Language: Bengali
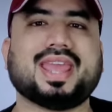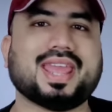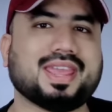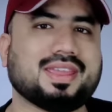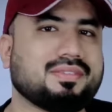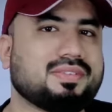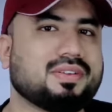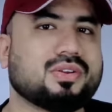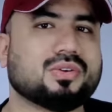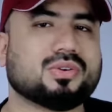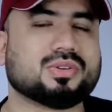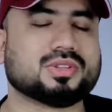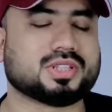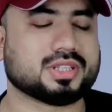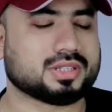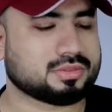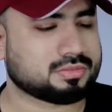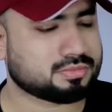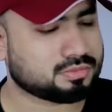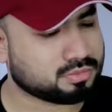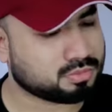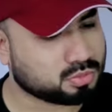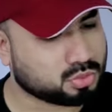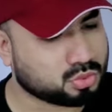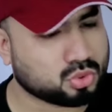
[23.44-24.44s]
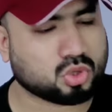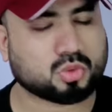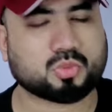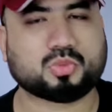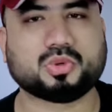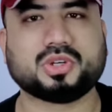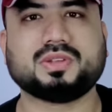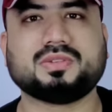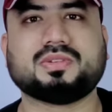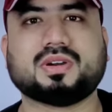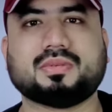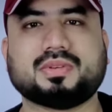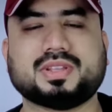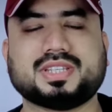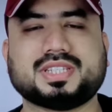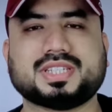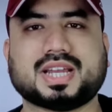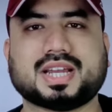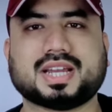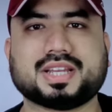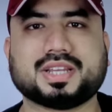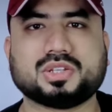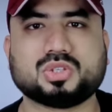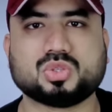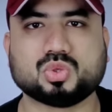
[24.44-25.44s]
এই ভিডিওতে পুরোপুরিভাবে
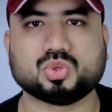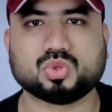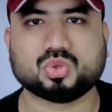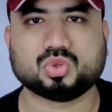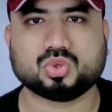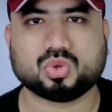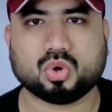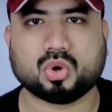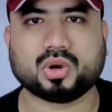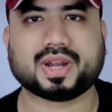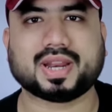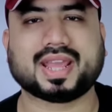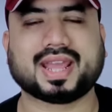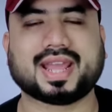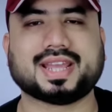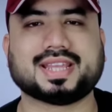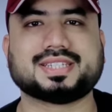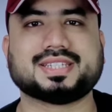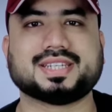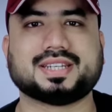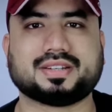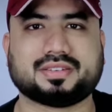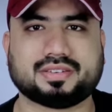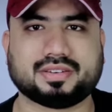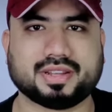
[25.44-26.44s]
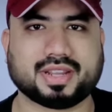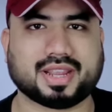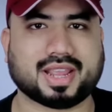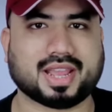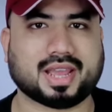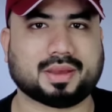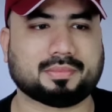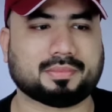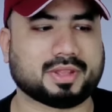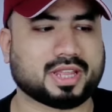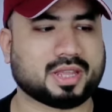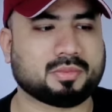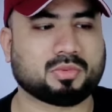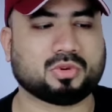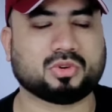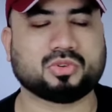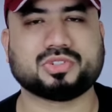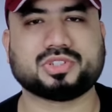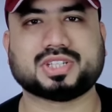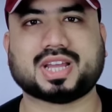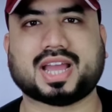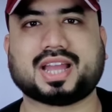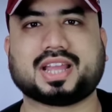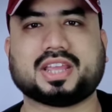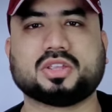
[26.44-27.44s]
যা কিছু ঘটে গেছে রিক্যাপ এবং
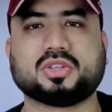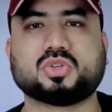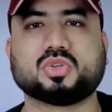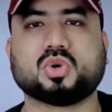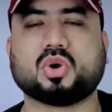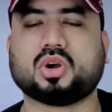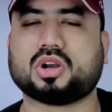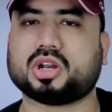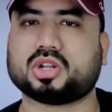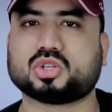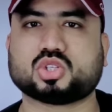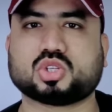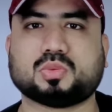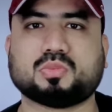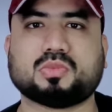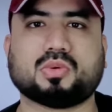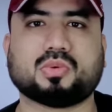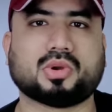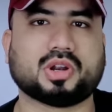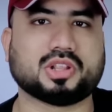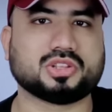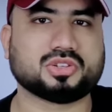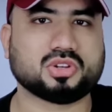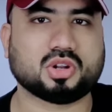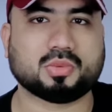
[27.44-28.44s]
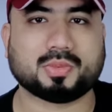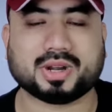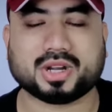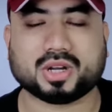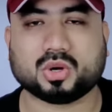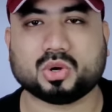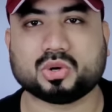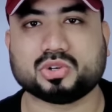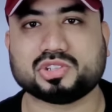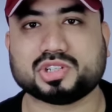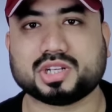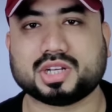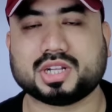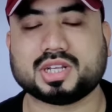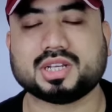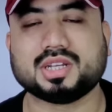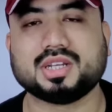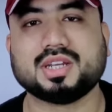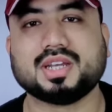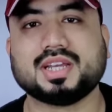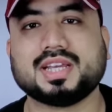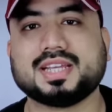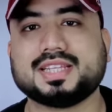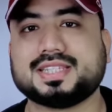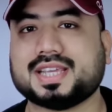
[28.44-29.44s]
যা কিছু ঘটার সম্ভাবনা ছিল বাট ঘটছে না
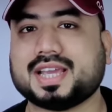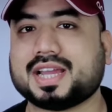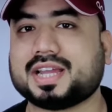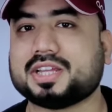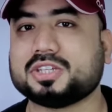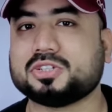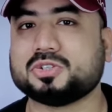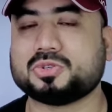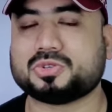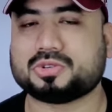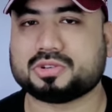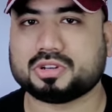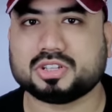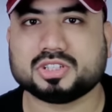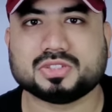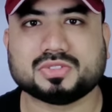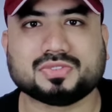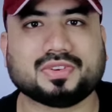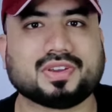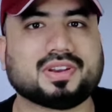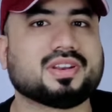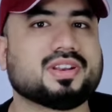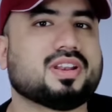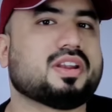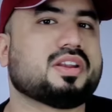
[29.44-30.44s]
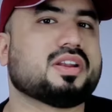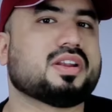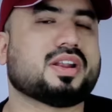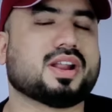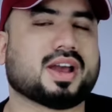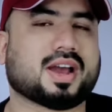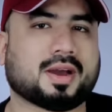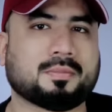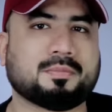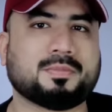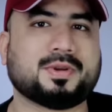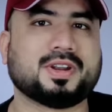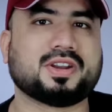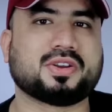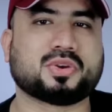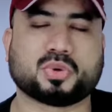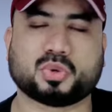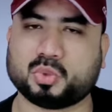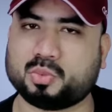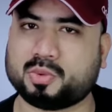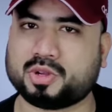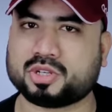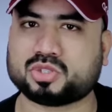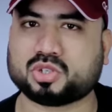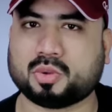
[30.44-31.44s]
যা কিছু ট্রান্সফার ফিফা রিলেটেড আপডেট
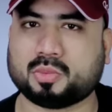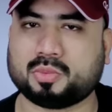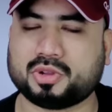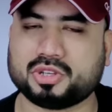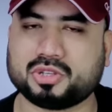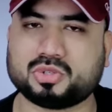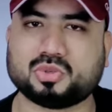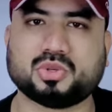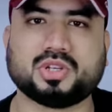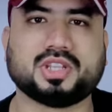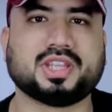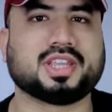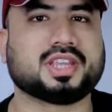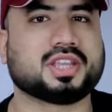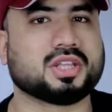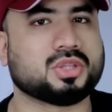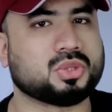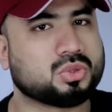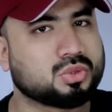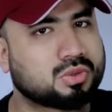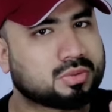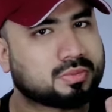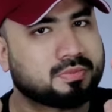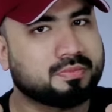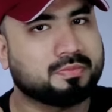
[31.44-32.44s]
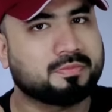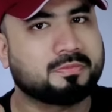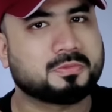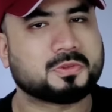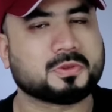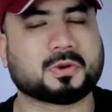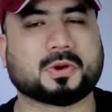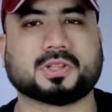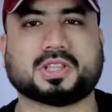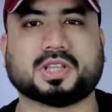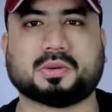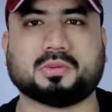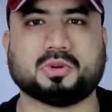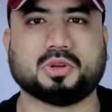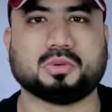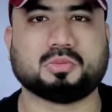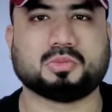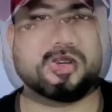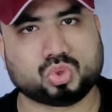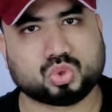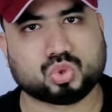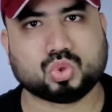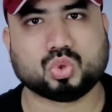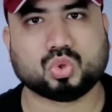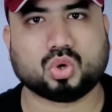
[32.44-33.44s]
রুমা সব কিছু নিয়ে কিন্তু কথা বলবো
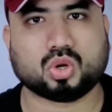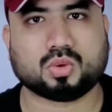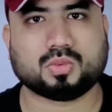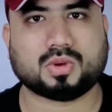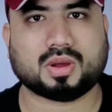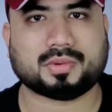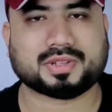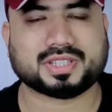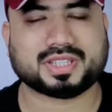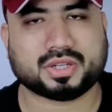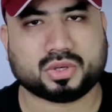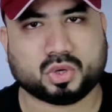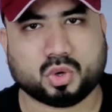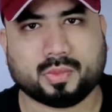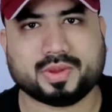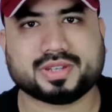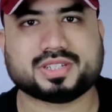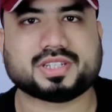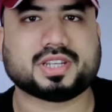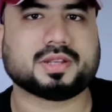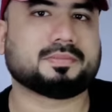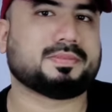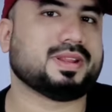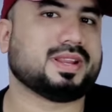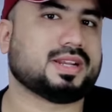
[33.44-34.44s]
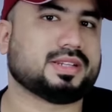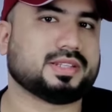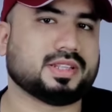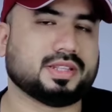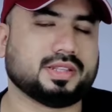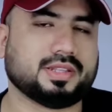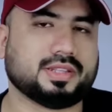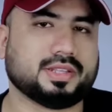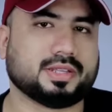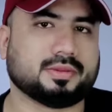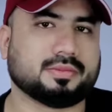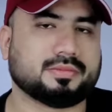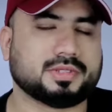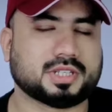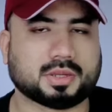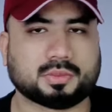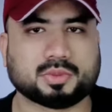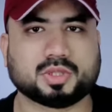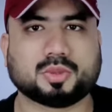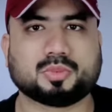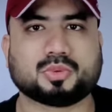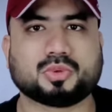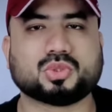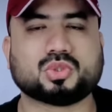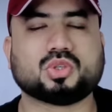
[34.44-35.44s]
শুরু করবো আমাদের ডোমেস্টিক প্লেয়ারদের দিয়ে যার
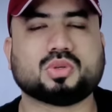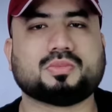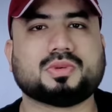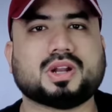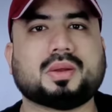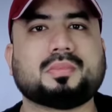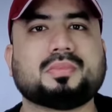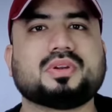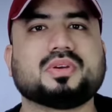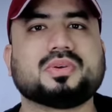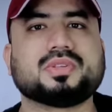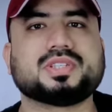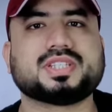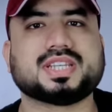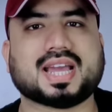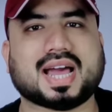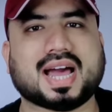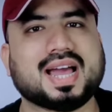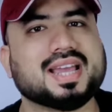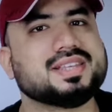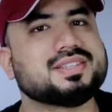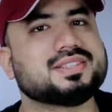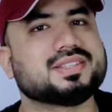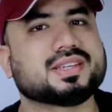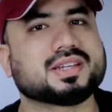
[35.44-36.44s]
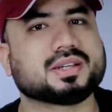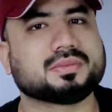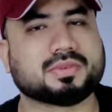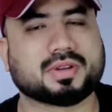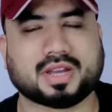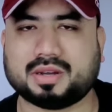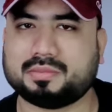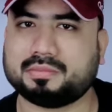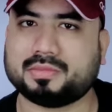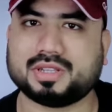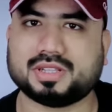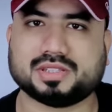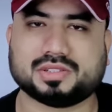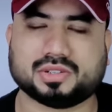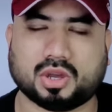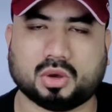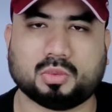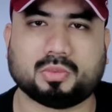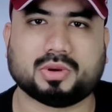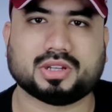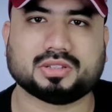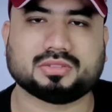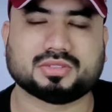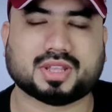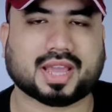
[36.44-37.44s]
মধ্যে প্রথম নামটা হচ্ছে আইজাক ভ্যানমাল
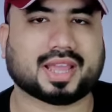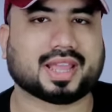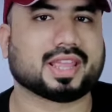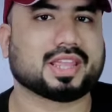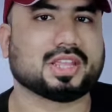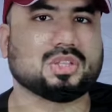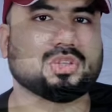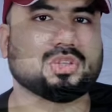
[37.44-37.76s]
সৌমা তাকে